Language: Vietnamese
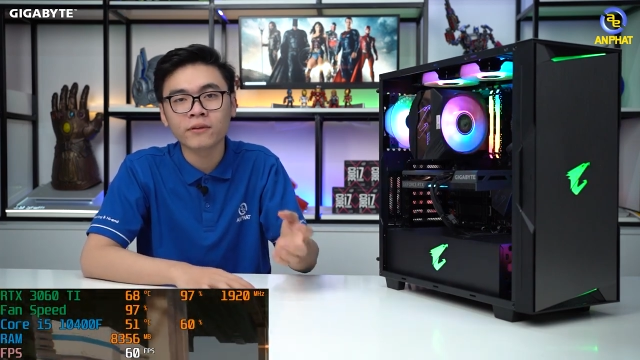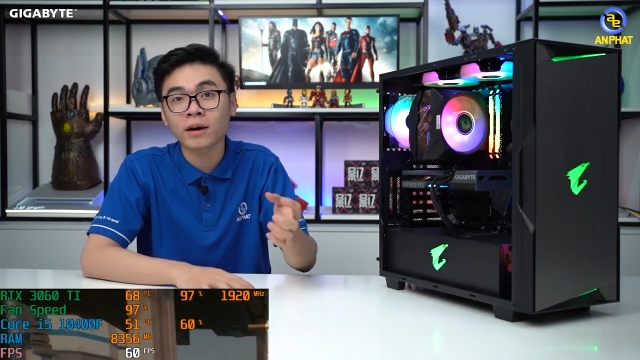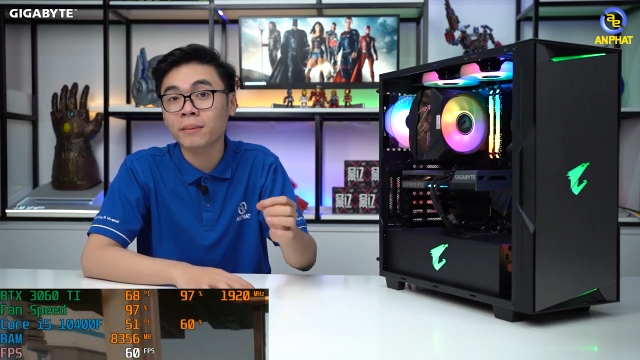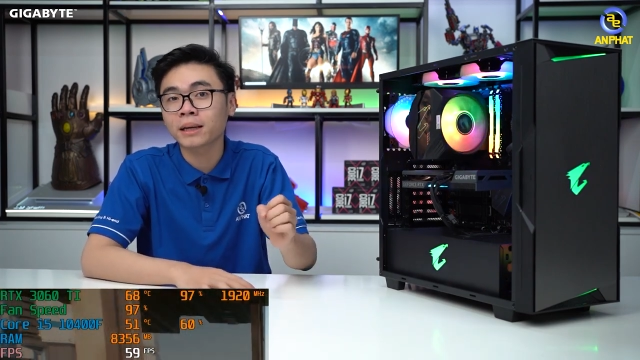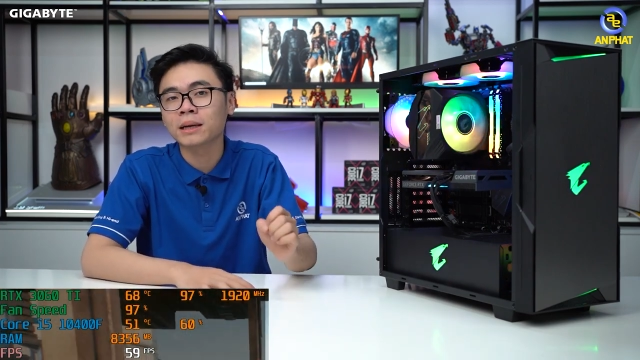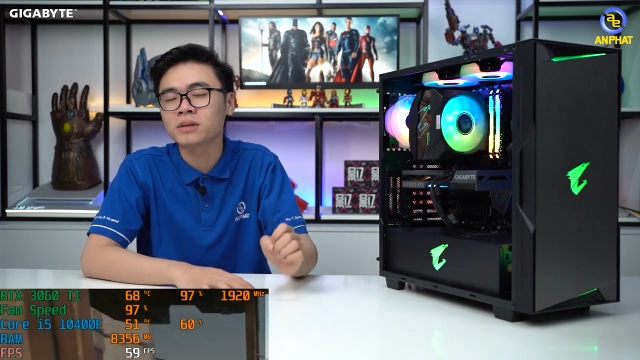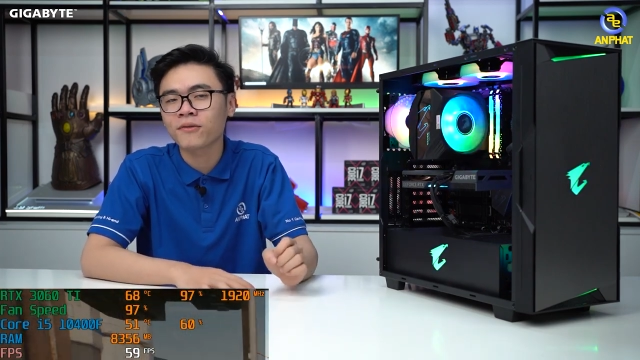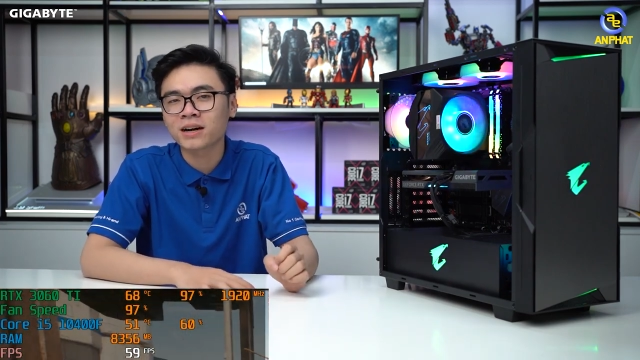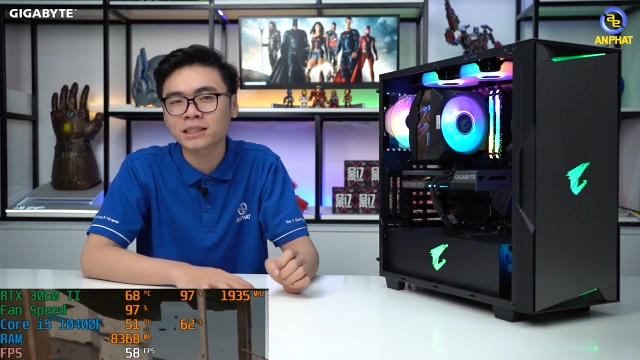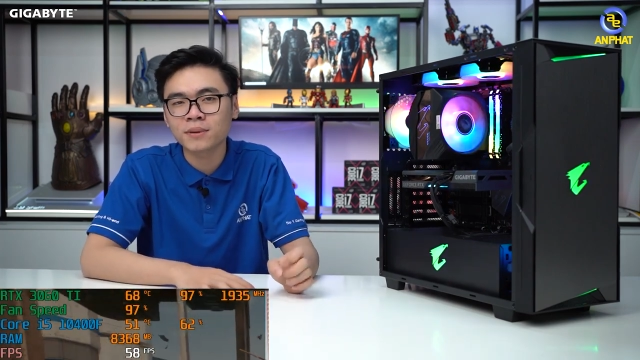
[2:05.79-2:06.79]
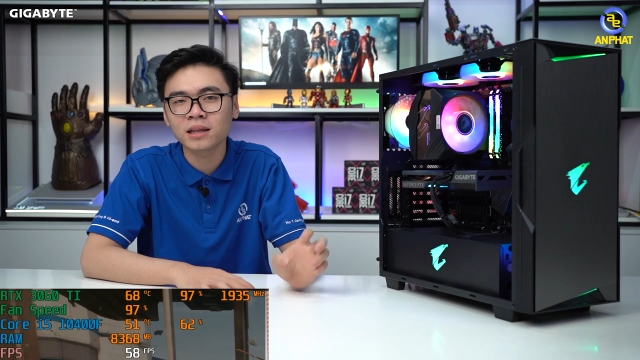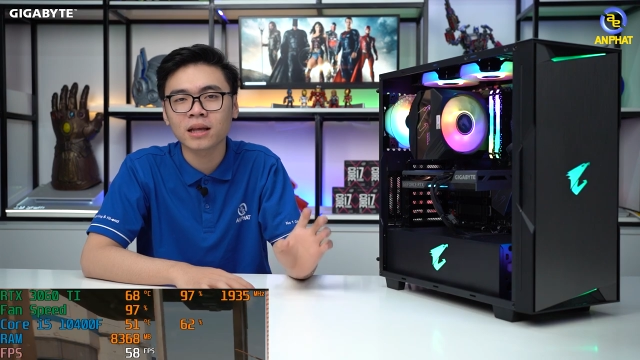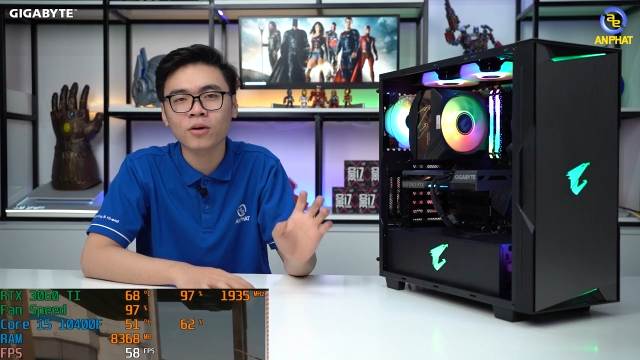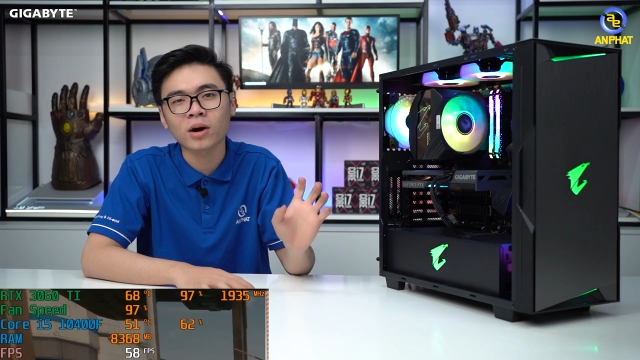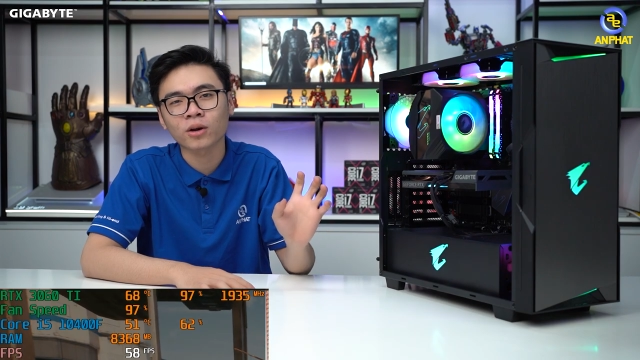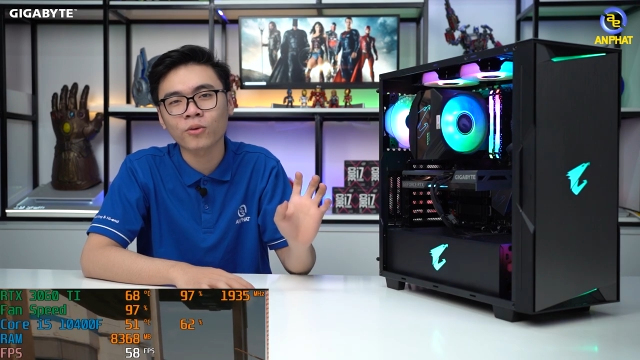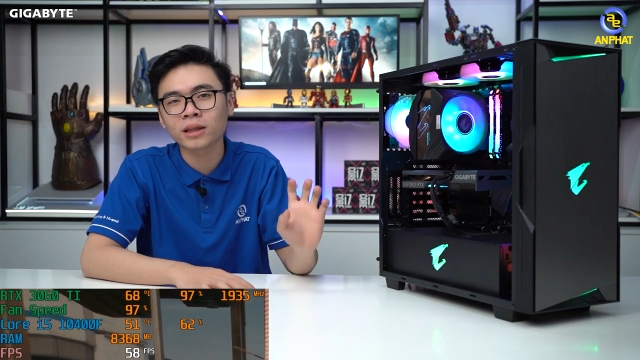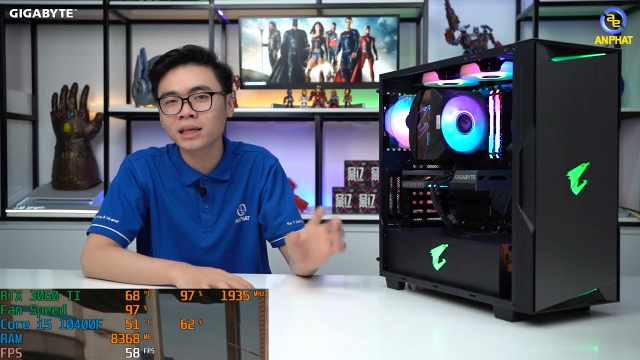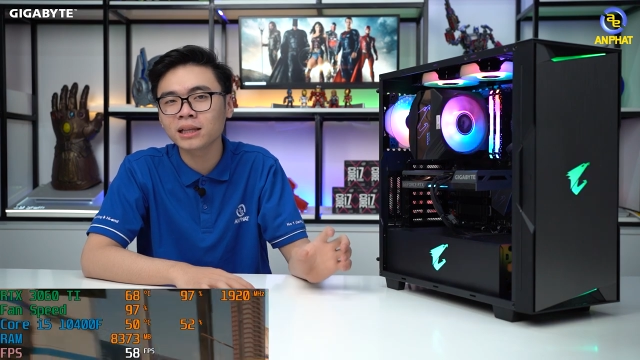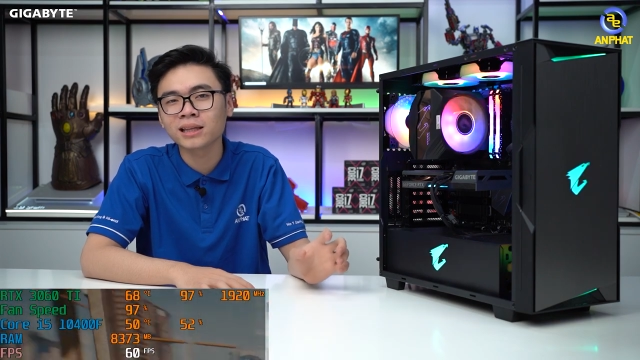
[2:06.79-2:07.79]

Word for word: và các bạn kiểm tra fan speed thấy quạt quay tít